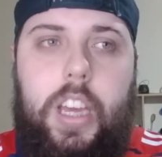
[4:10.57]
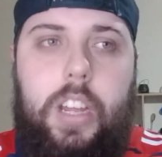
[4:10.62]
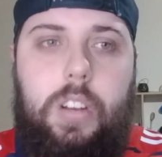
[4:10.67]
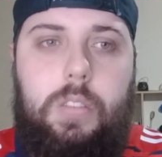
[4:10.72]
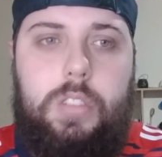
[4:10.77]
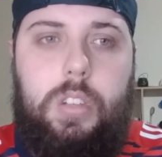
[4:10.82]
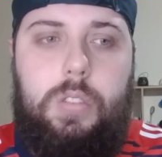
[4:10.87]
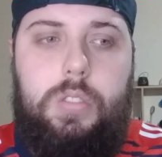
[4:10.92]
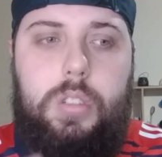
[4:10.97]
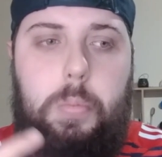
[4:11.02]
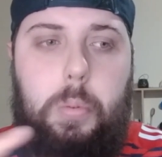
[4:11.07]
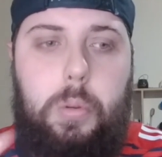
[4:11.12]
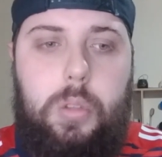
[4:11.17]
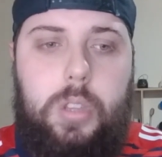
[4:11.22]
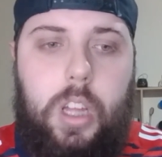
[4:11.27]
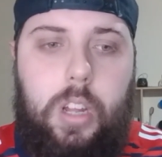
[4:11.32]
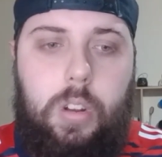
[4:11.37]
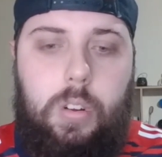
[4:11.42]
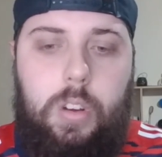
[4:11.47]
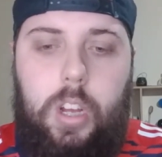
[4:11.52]
que não estão
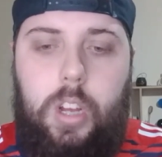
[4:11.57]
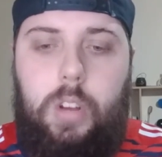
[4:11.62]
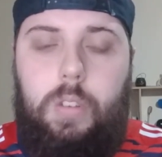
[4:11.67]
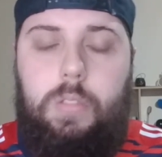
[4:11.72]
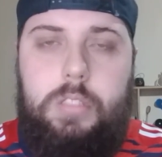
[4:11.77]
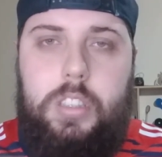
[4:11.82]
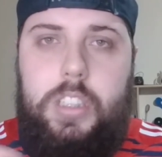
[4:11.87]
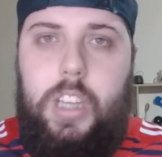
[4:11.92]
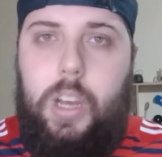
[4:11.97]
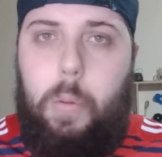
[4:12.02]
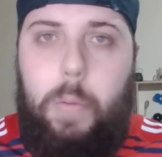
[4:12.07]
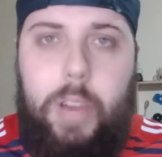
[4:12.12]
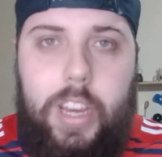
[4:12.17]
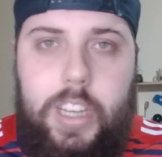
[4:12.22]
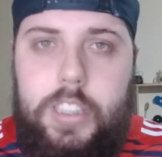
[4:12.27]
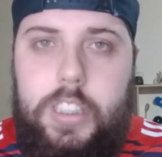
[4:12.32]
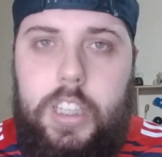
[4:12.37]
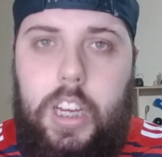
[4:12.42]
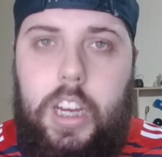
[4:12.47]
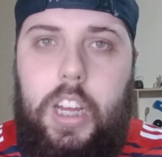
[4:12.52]
disputando com
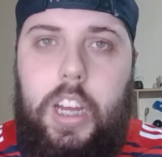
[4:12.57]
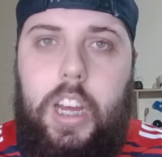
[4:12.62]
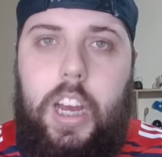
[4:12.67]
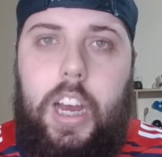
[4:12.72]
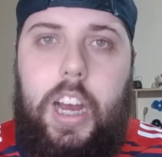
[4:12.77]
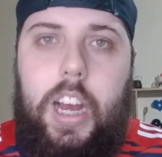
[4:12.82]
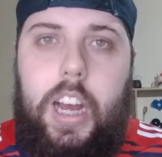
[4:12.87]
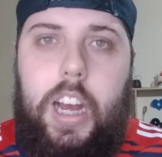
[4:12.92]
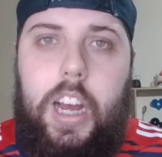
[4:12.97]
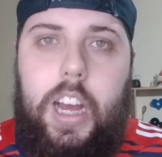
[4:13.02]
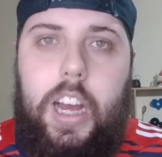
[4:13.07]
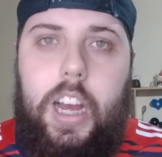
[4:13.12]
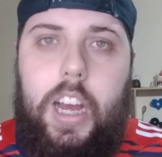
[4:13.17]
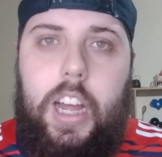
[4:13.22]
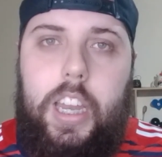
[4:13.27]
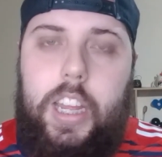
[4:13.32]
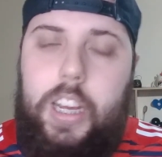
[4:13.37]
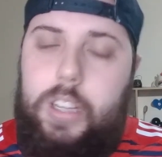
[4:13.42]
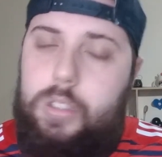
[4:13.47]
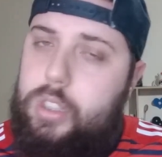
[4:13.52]
sequência
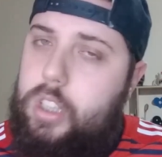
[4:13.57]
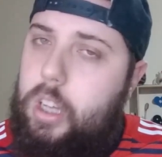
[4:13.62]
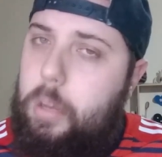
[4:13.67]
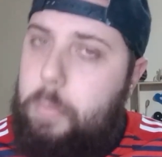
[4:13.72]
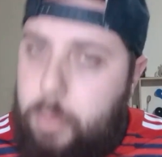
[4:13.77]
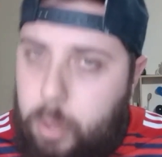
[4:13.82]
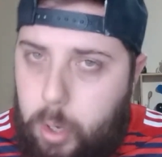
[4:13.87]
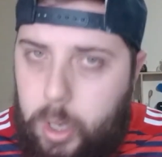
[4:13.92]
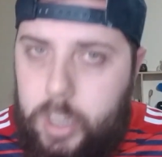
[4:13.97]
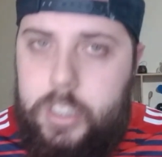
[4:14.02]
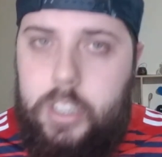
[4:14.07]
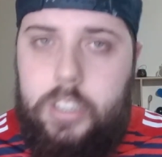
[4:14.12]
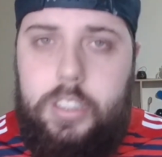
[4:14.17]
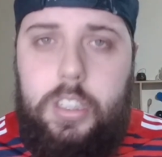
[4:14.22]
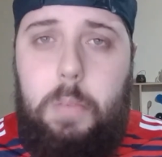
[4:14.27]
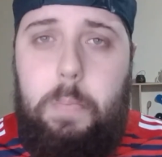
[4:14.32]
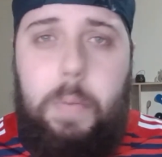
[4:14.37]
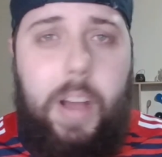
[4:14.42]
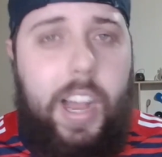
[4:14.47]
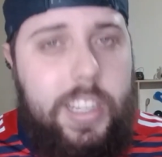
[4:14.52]
a Liga dos Campeões,
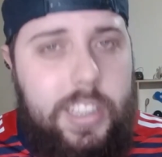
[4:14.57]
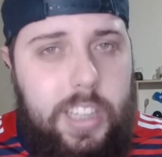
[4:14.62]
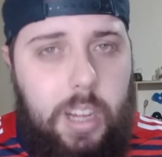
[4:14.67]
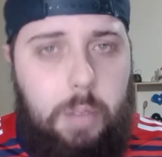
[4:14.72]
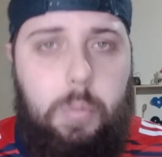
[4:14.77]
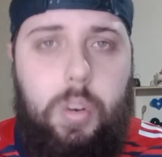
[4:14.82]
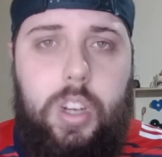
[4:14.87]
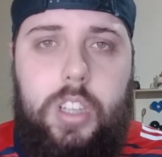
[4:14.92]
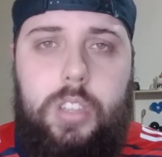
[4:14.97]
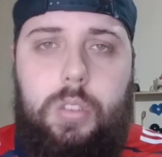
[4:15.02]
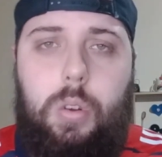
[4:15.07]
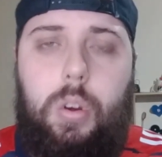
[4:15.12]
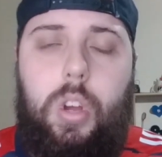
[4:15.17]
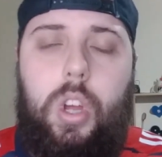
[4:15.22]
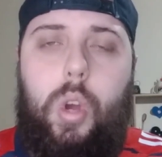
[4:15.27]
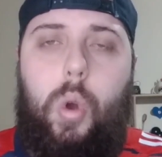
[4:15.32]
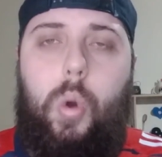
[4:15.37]
isso impacta muito.